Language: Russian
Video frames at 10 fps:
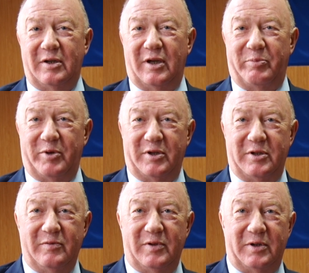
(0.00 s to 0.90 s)

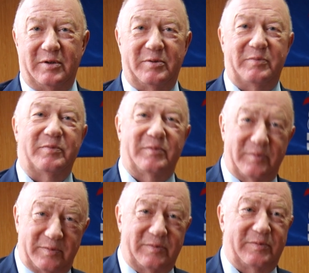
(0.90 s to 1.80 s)
оперативно а,
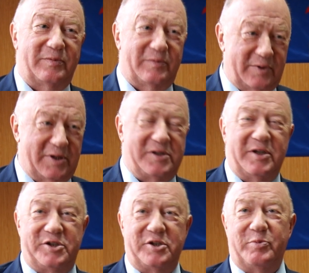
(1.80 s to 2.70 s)

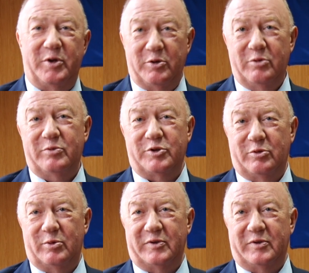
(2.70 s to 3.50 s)
назначить прием, чтобы